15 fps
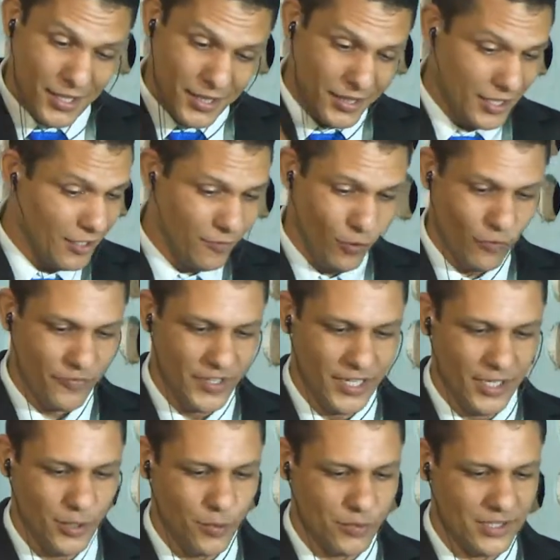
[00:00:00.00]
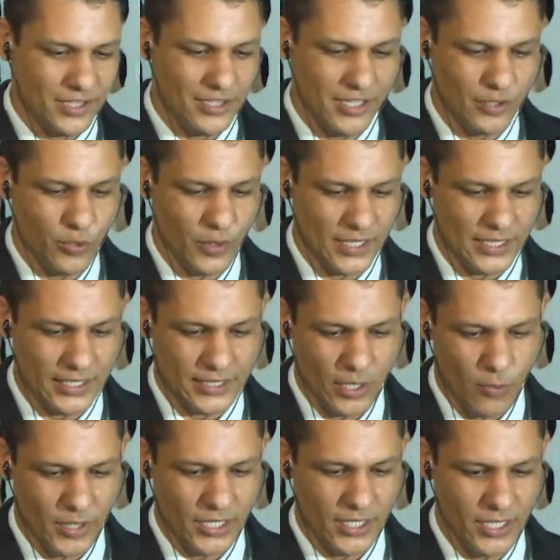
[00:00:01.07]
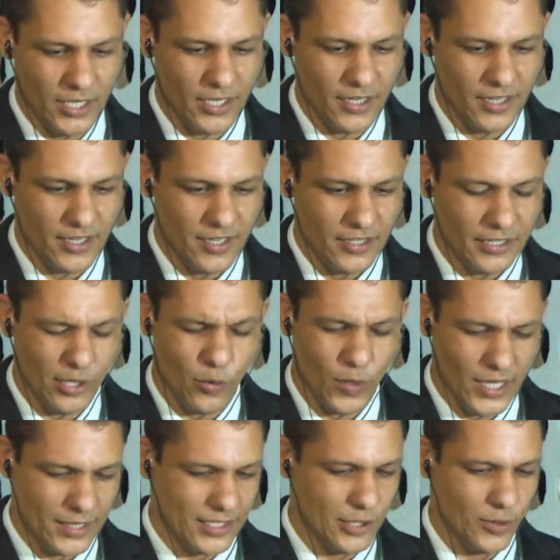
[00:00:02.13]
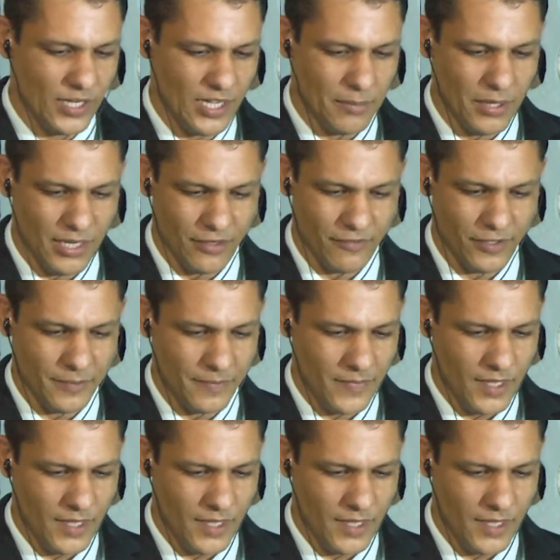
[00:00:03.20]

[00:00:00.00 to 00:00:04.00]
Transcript: se envolveram de, de, uma, de tal maneira que quase que não acabava.